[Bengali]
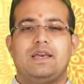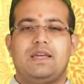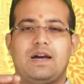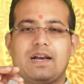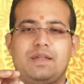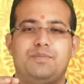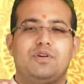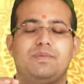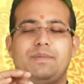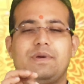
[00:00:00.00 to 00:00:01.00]
এর আগের
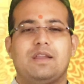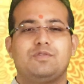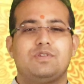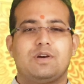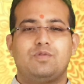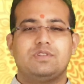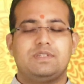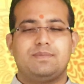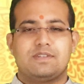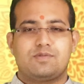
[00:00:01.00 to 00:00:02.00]
পর্বে আমি আলোচনা
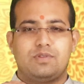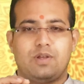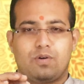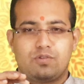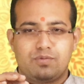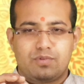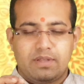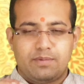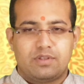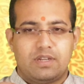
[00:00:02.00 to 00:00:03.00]
করেছি বাস্তুতে অর্জম
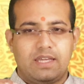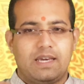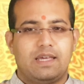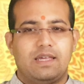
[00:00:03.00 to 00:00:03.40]
দেবতা নিয়ে